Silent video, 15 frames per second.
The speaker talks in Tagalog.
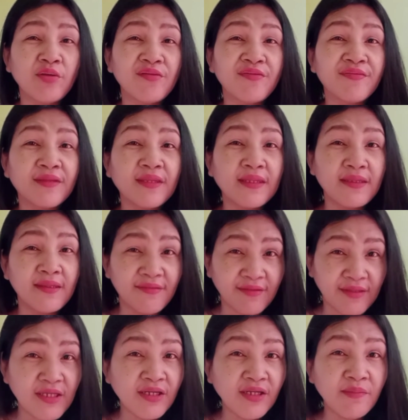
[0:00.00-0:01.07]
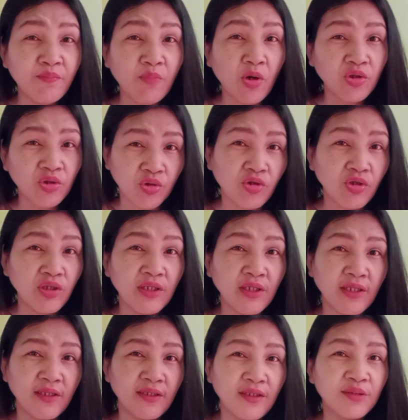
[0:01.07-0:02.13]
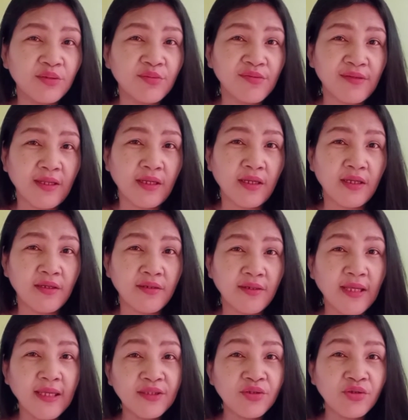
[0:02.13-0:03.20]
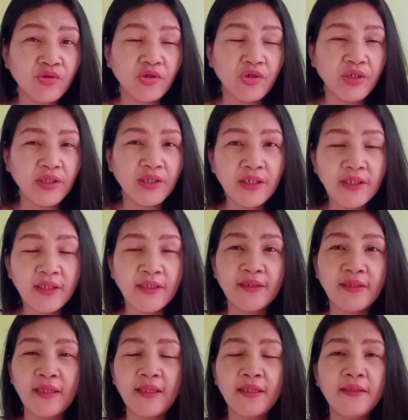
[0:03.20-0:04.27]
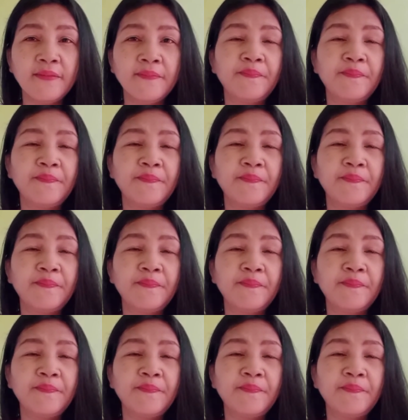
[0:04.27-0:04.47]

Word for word: yung st sticker button na nandito sa right corner and then